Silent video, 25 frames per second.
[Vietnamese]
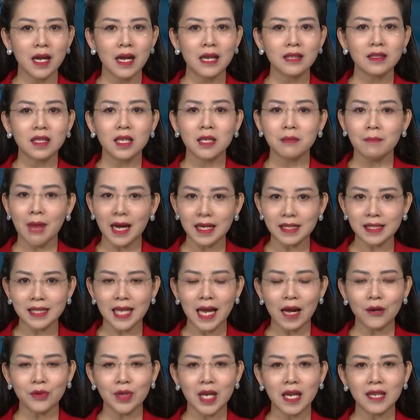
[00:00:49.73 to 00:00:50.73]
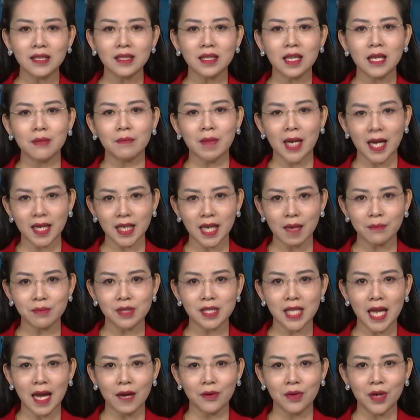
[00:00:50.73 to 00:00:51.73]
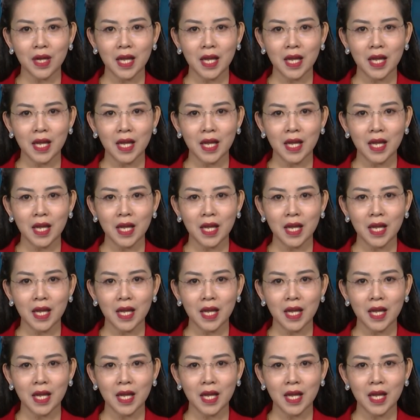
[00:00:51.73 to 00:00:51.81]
từ ba sao đến tiềm năng năm sao,